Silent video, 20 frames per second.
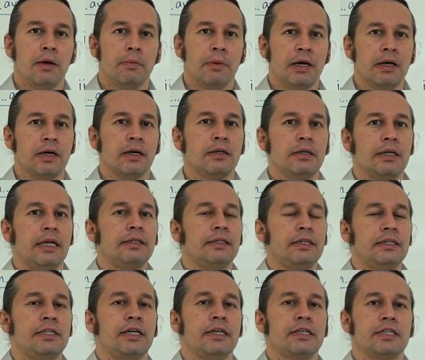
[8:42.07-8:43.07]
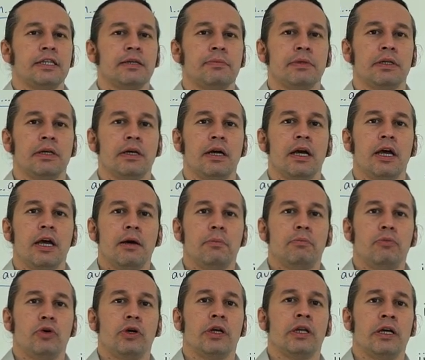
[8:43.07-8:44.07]
Bakın ne diyeceğiz şimdi?
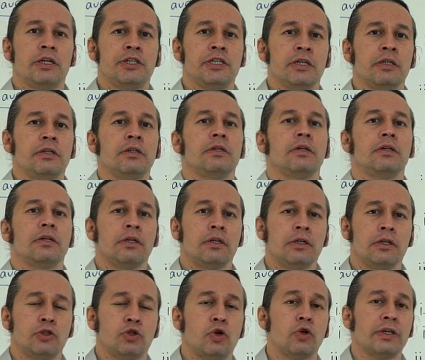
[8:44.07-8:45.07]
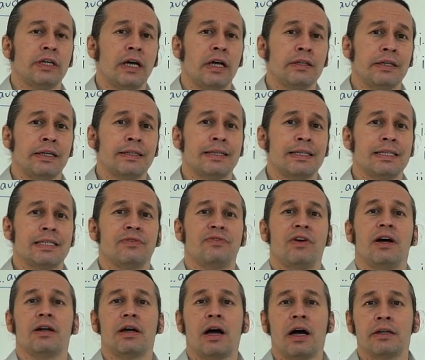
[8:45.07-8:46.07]
Bu ilacın e, çok yan etkisi
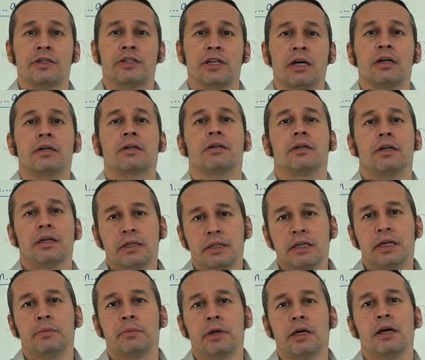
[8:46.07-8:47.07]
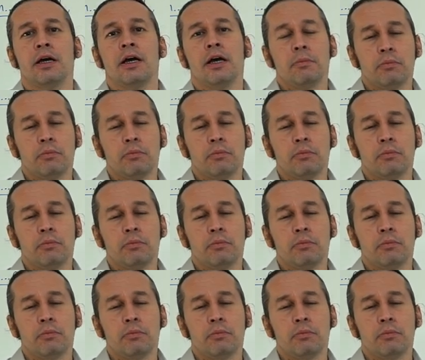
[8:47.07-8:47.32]
var ancak değil mi?